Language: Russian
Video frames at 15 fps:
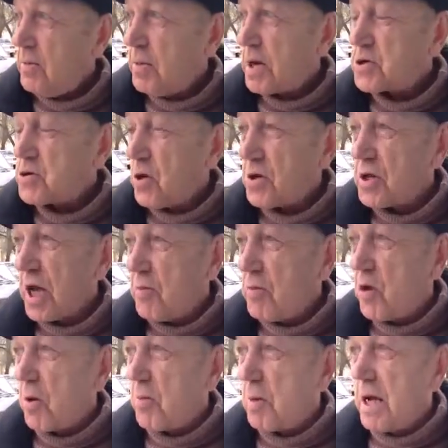Пришел
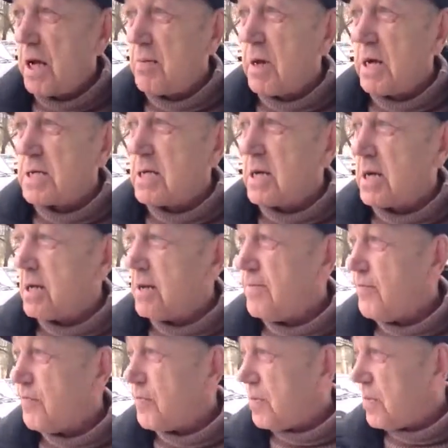домой, блядь, базарит,
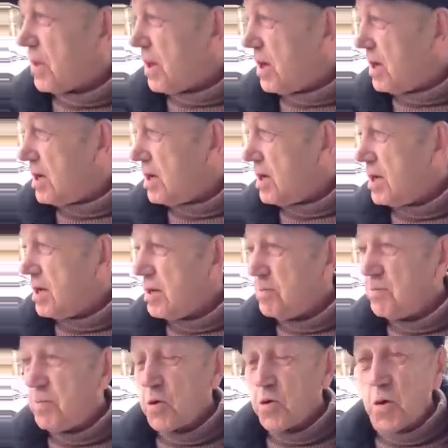
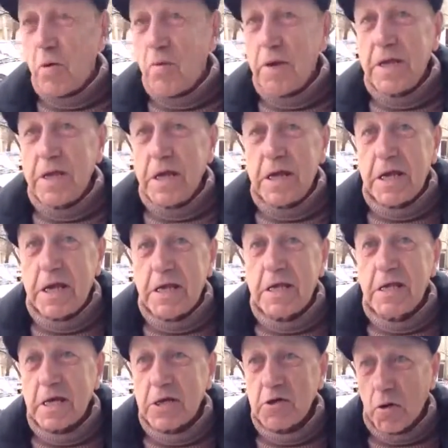пудовой гирьки не
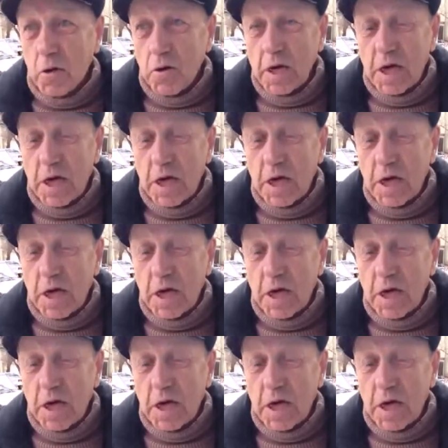нашел,